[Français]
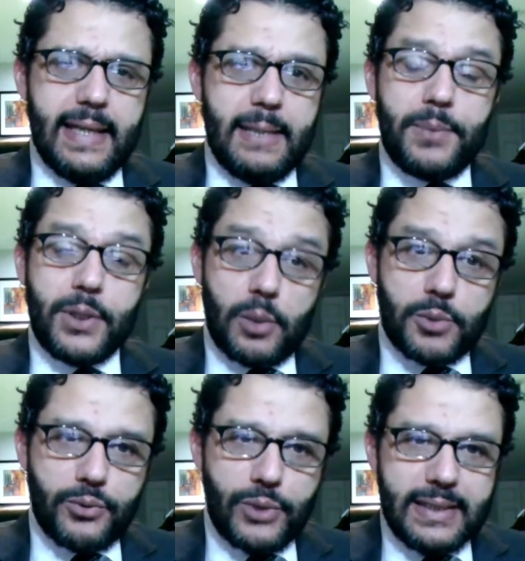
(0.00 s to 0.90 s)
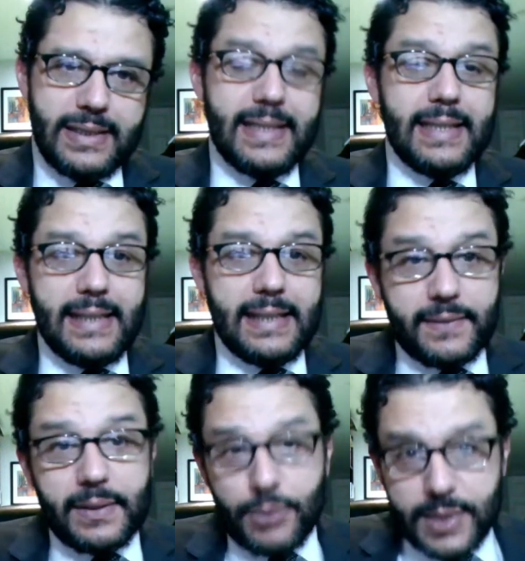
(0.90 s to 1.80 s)
Et puis, comme je vous l'ai dit, il y
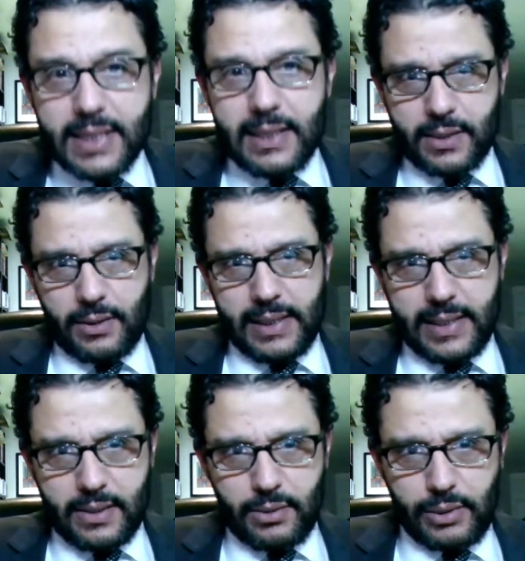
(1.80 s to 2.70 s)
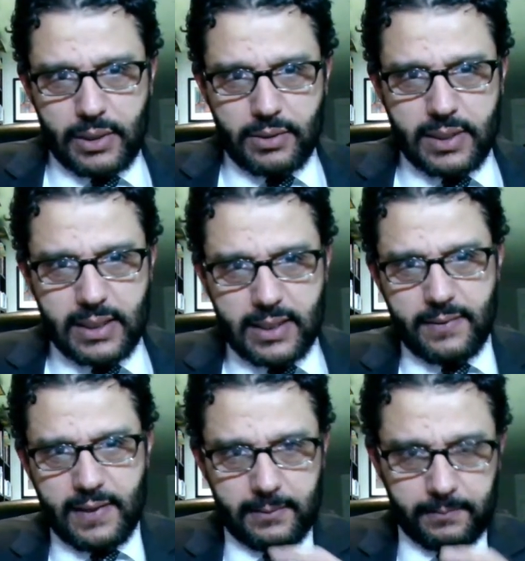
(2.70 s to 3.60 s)
avait aussi les organisations de la société
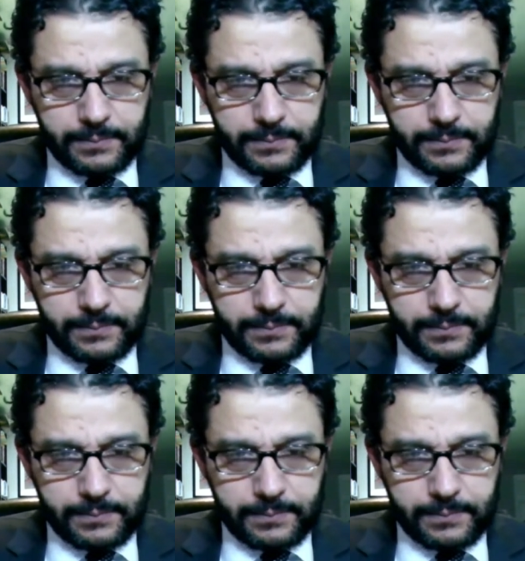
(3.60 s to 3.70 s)
civile.